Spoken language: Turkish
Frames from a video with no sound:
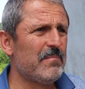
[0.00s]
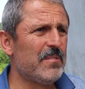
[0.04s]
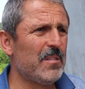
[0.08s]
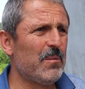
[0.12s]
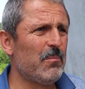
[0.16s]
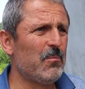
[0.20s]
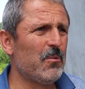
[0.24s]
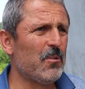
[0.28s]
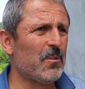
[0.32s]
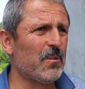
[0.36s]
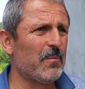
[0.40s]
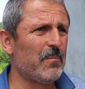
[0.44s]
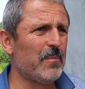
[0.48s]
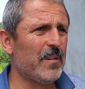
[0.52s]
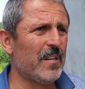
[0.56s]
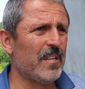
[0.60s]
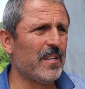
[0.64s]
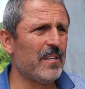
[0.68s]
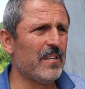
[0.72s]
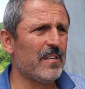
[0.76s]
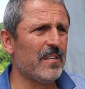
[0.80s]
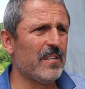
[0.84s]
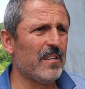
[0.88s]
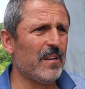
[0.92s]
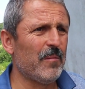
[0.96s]
bilmiyorum
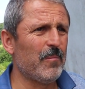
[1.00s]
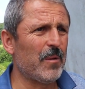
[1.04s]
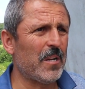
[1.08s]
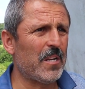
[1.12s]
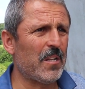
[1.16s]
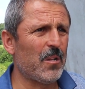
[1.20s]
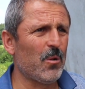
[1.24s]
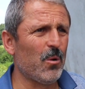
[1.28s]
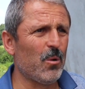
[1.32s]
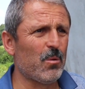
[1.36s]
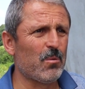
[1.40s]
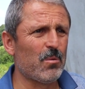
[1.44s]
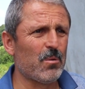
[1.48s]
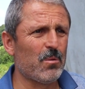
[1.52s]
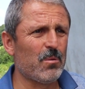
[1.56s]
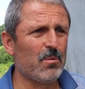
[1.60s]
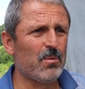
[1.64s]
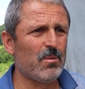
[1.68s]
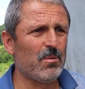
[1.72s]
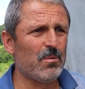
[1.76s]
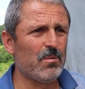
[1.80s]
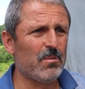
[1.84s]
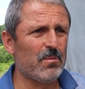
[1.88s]
yani emekli olduk.